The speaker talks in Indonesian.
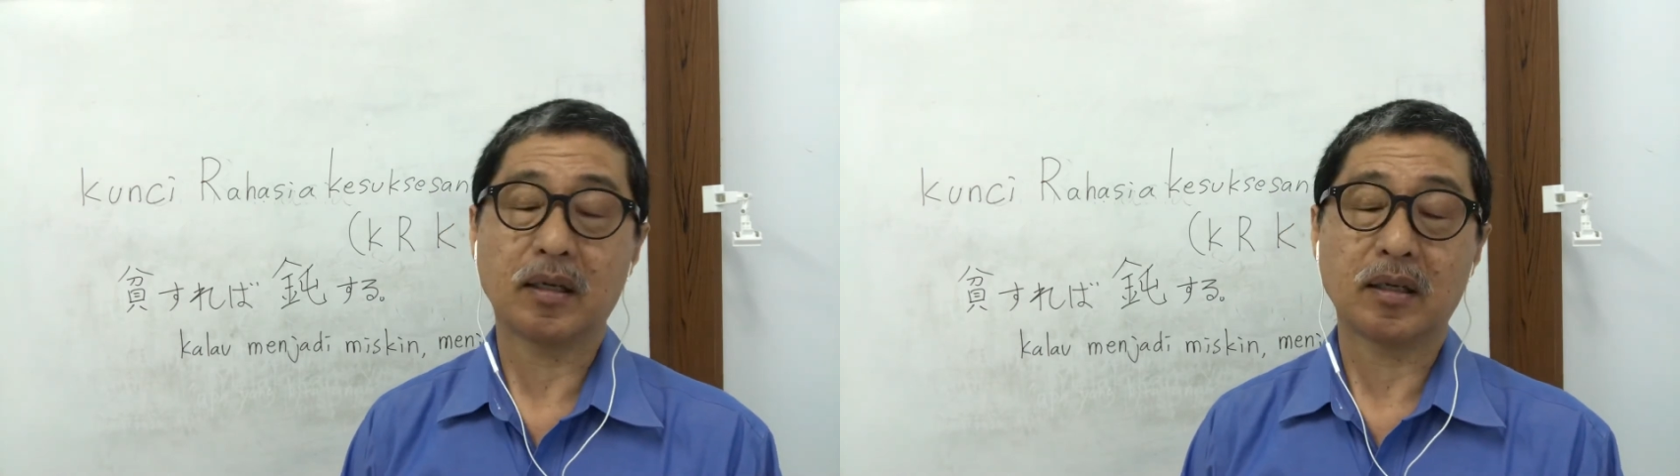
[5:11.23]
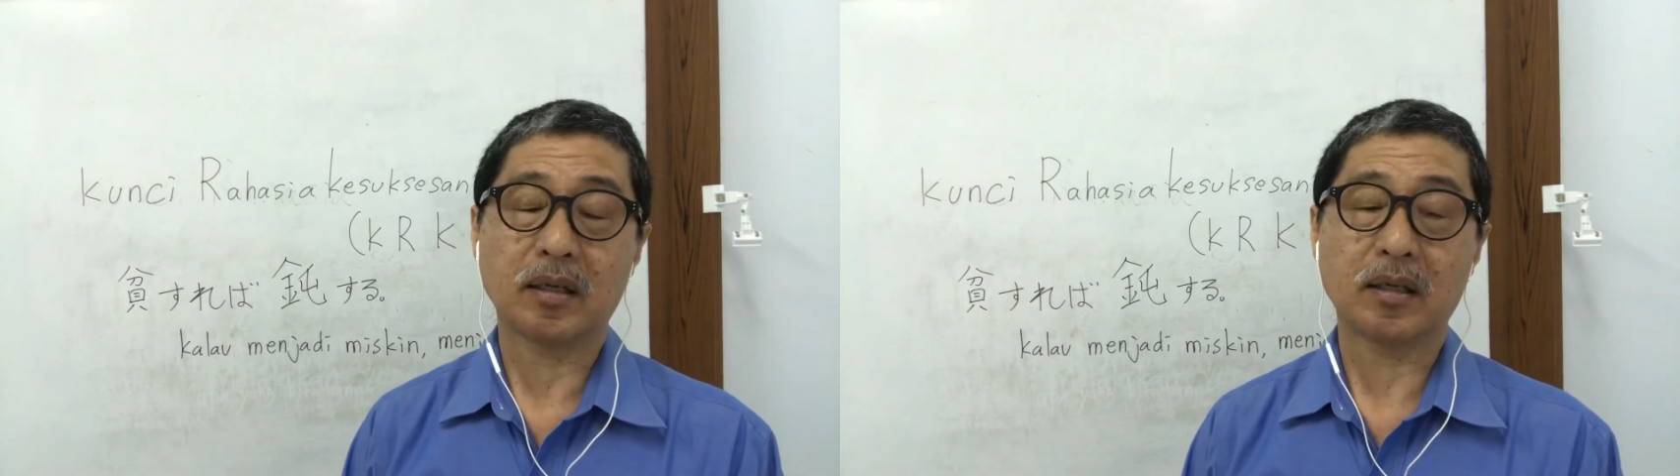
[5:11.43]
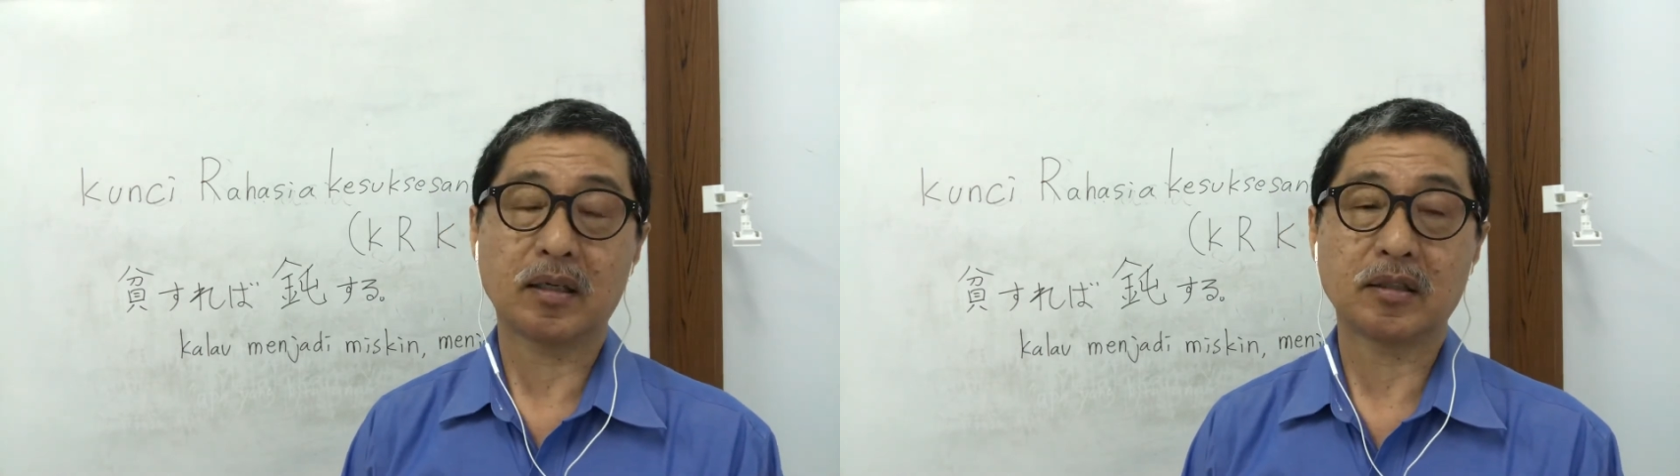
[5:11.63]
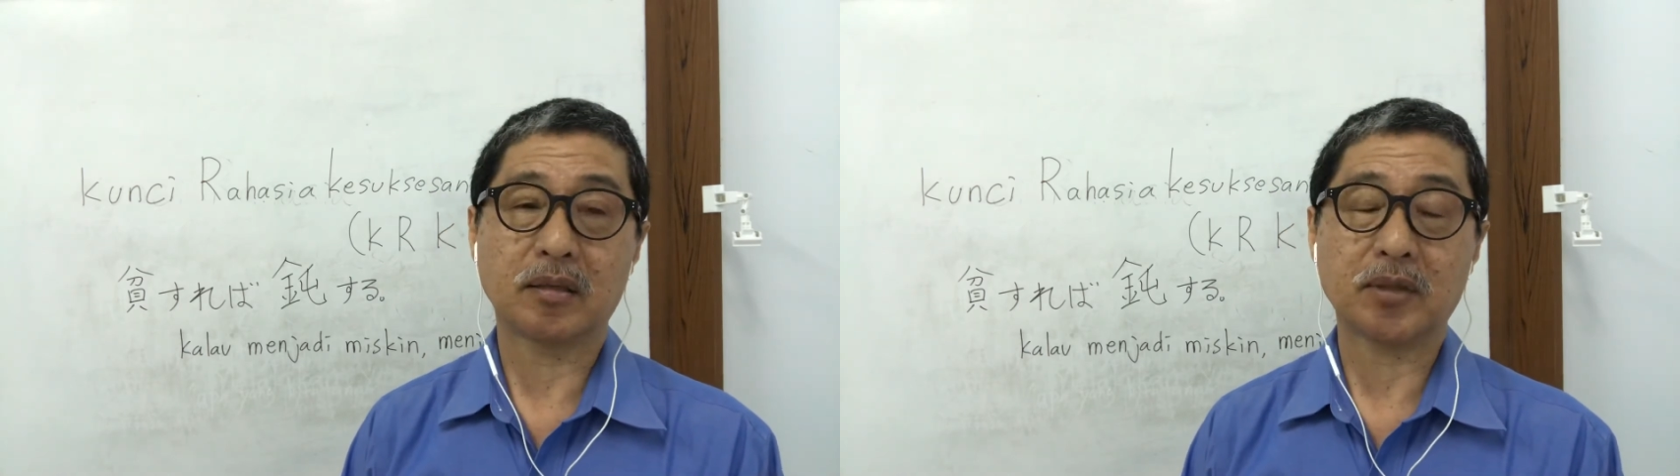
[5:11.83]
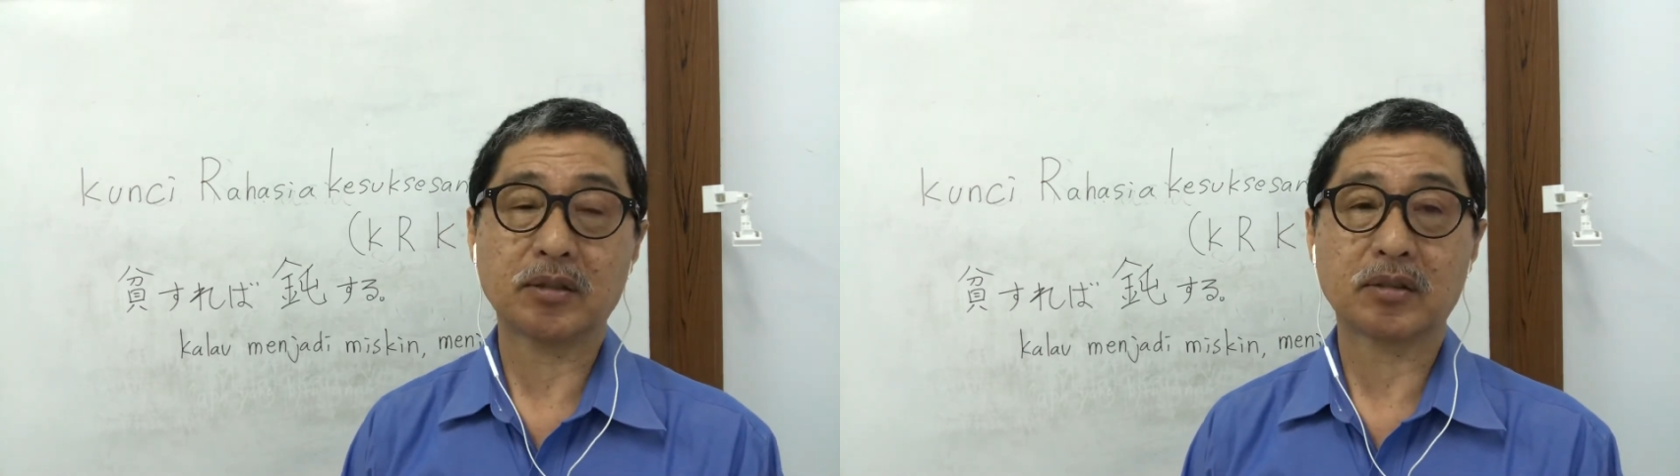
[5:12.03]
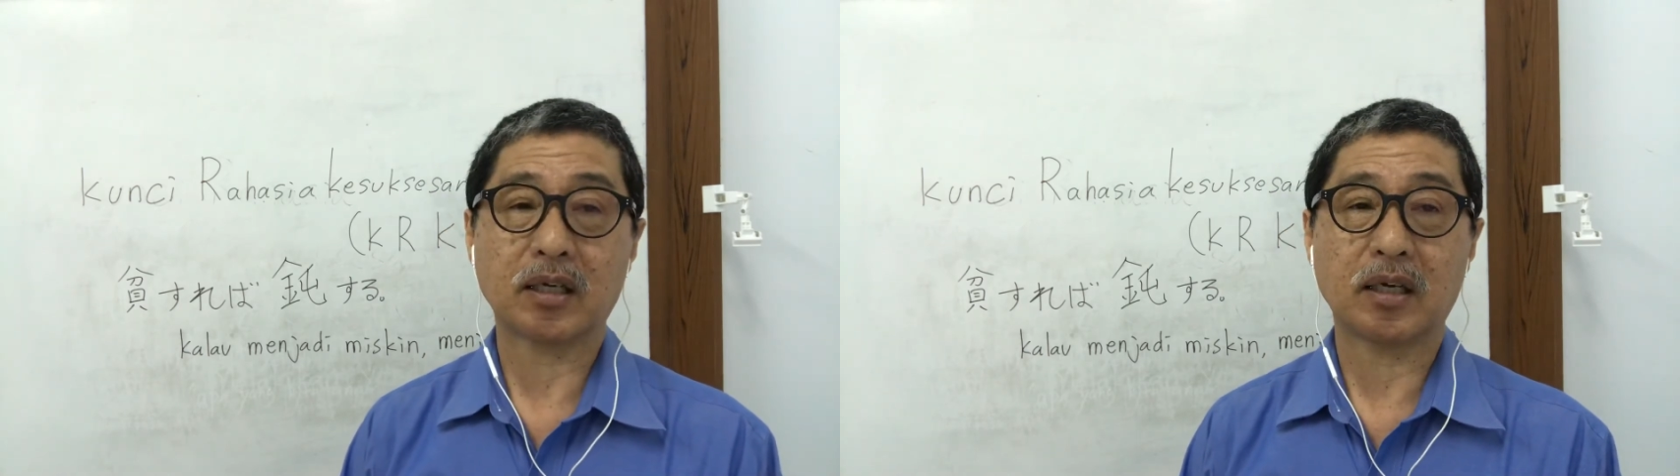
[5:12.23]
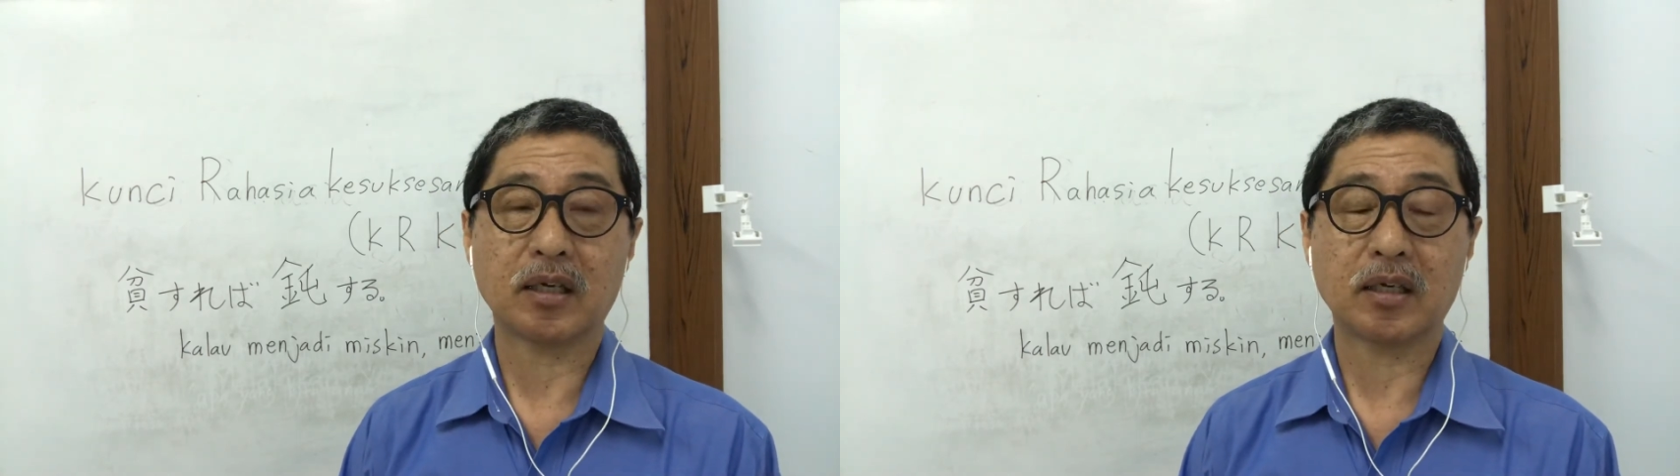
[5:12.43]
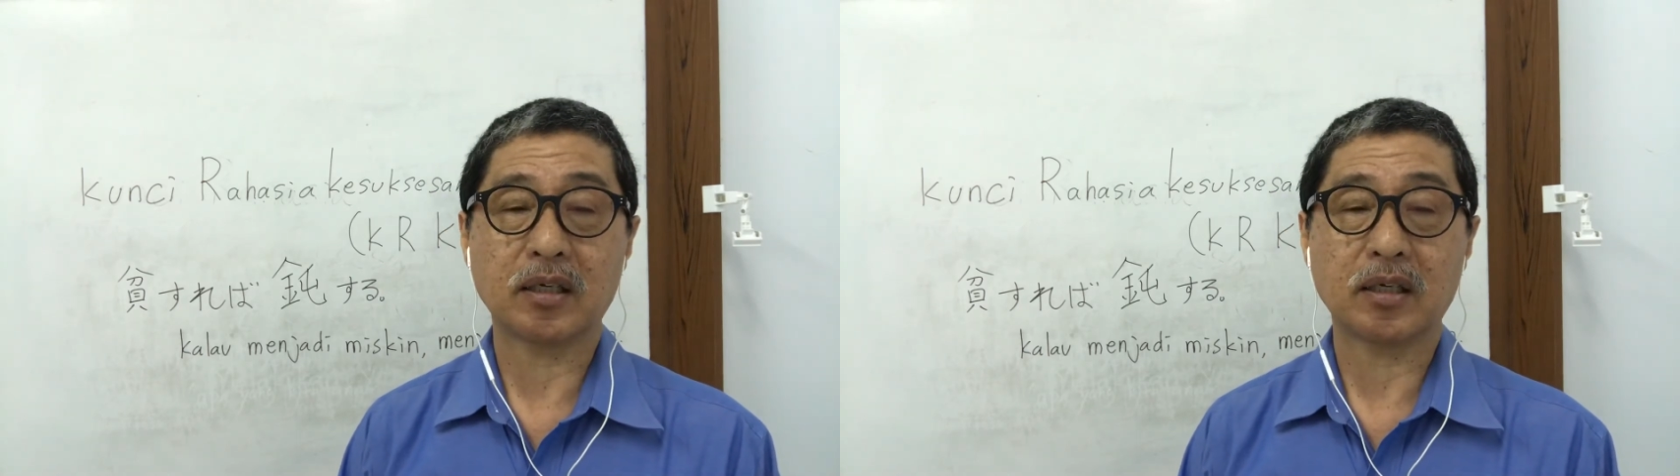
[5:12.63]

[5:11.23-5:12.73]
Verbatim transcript: eh, zaman sekarang